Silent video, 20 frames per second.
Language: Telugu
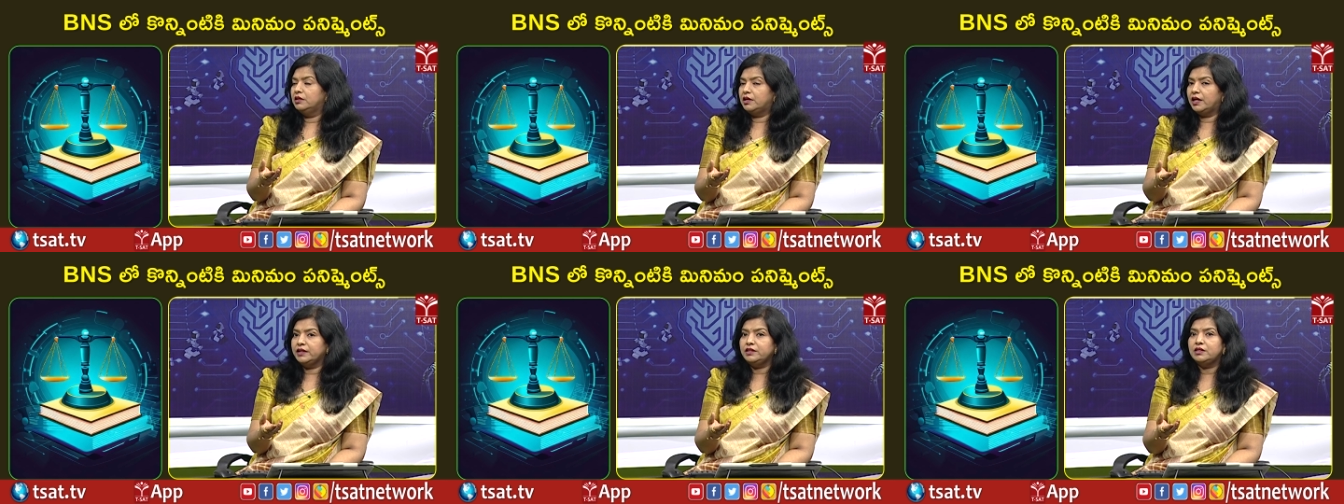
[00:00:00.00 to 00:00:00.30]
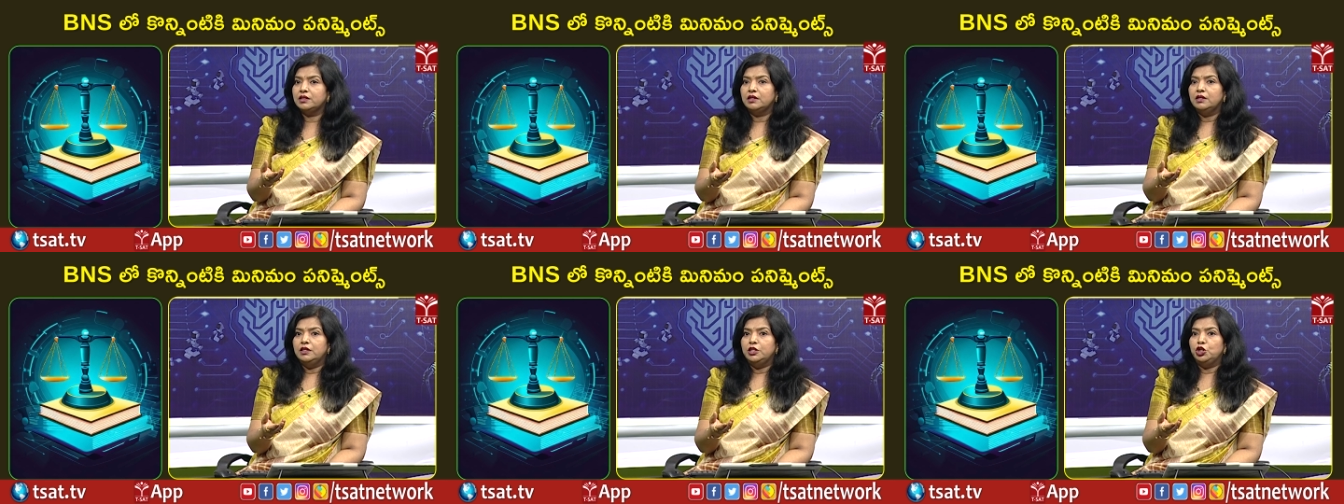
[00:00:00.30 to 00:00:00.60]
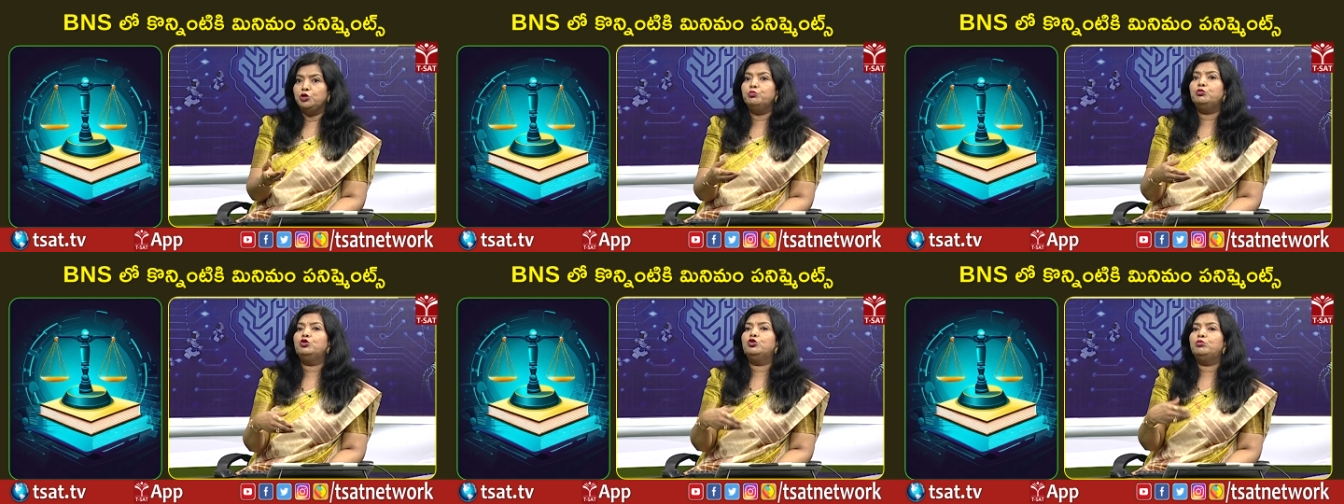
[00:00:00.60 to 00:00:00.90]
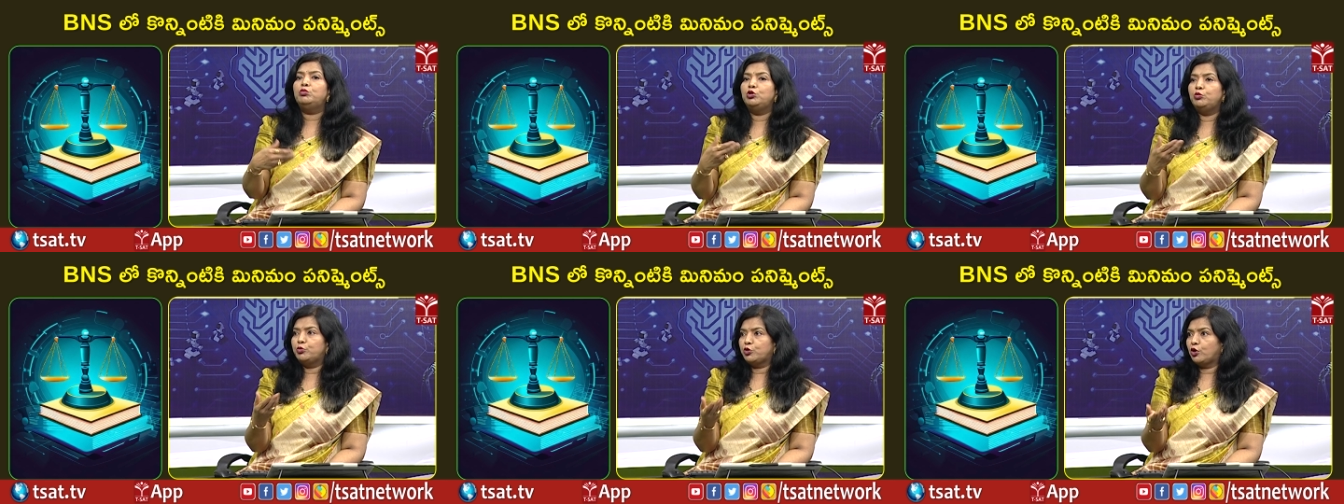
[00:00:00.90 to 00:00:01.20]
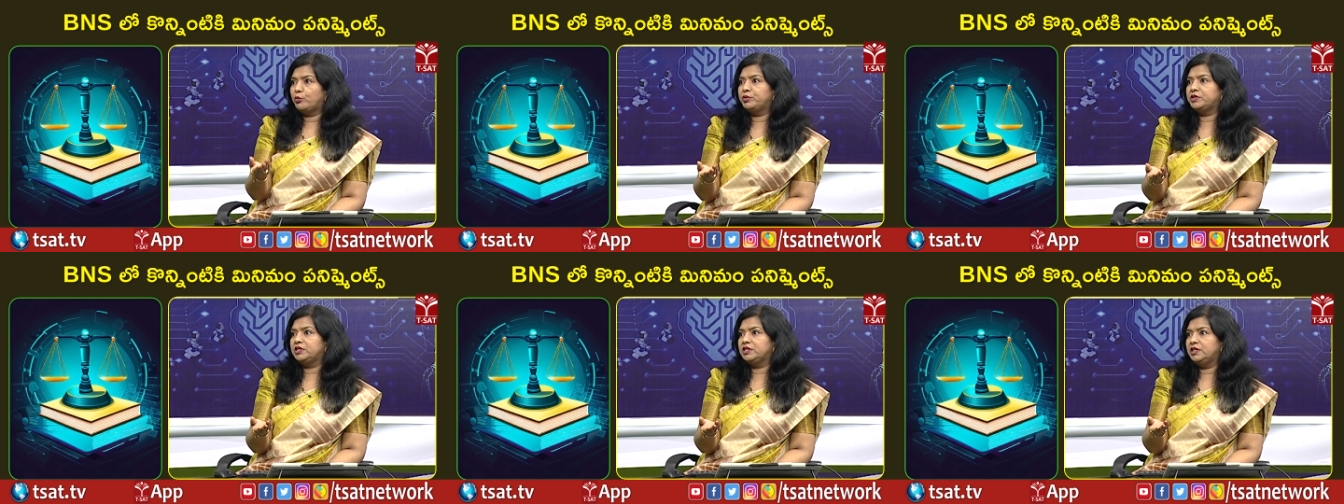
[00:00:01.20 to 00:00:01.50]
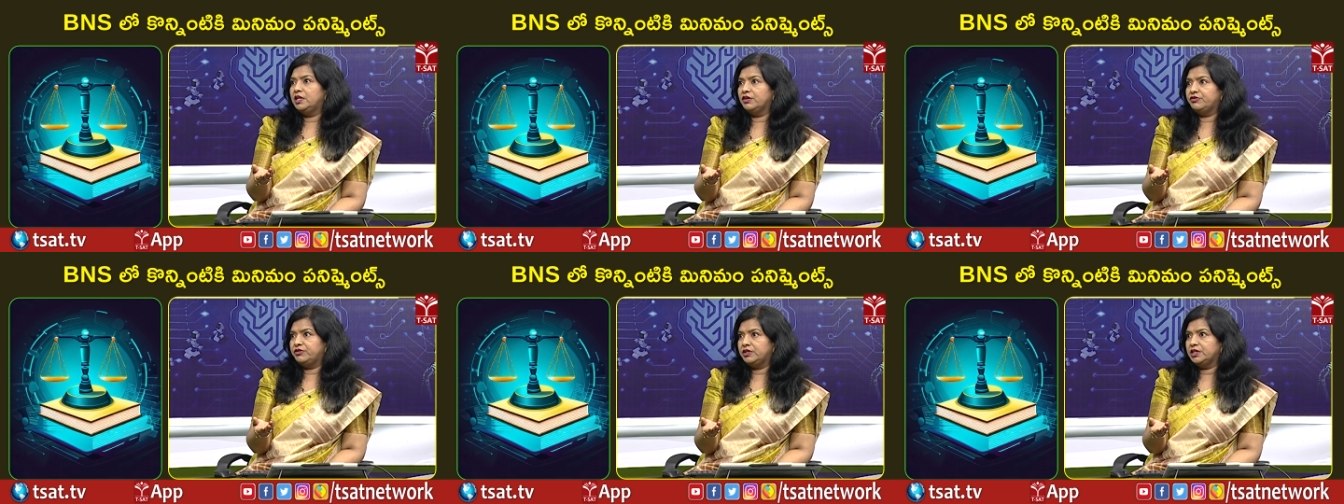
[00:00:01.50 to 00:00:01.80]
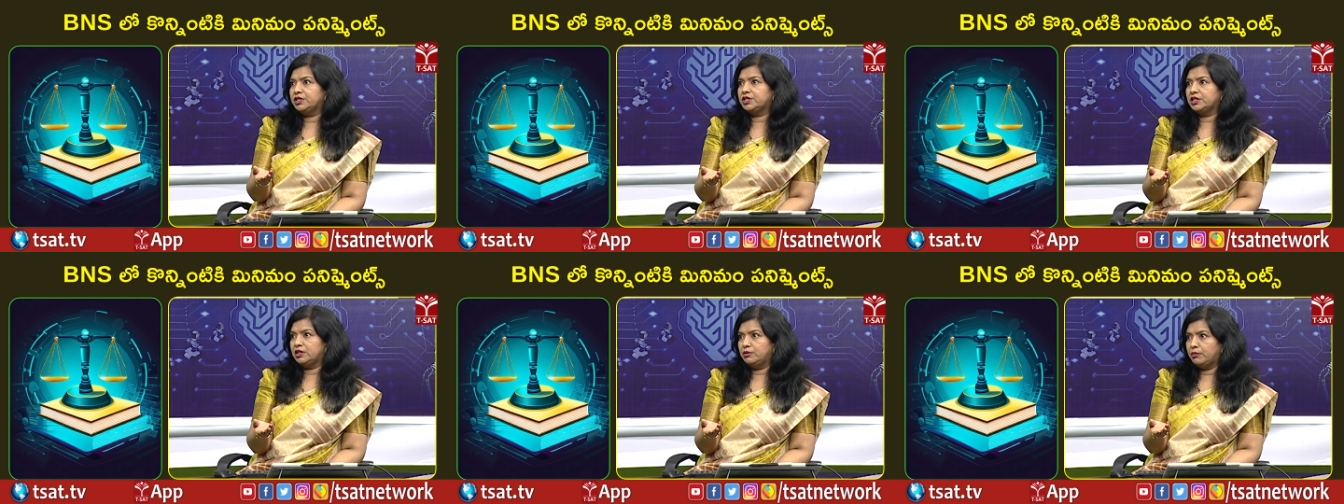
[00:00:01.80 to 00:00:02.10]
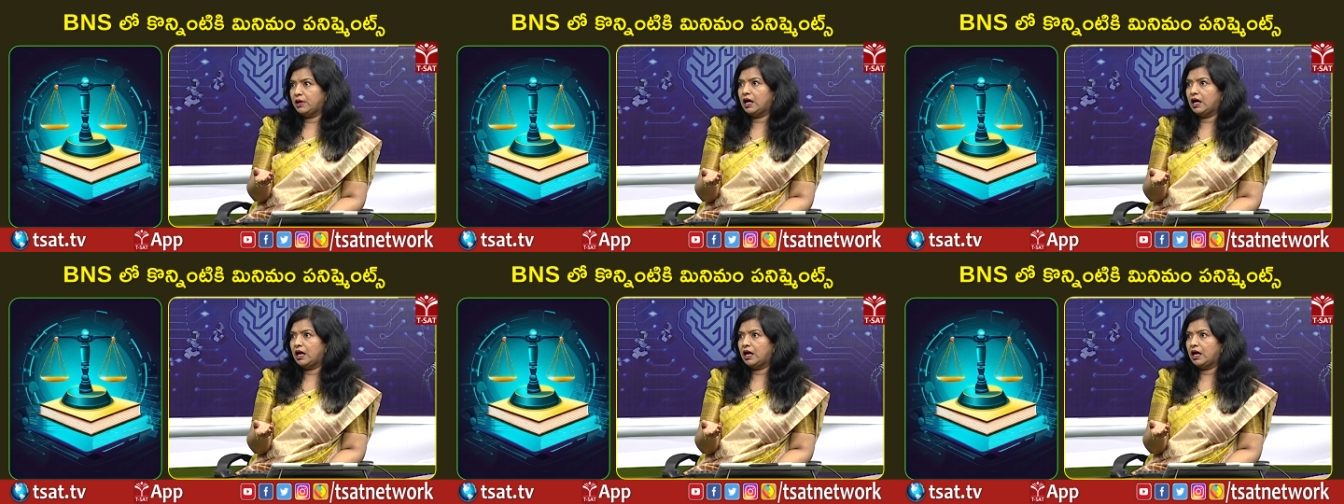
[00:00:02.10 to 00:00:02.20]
రైట్ ఇమ్మూబుల్ ప్రాపర్టీ డెఫినేషన్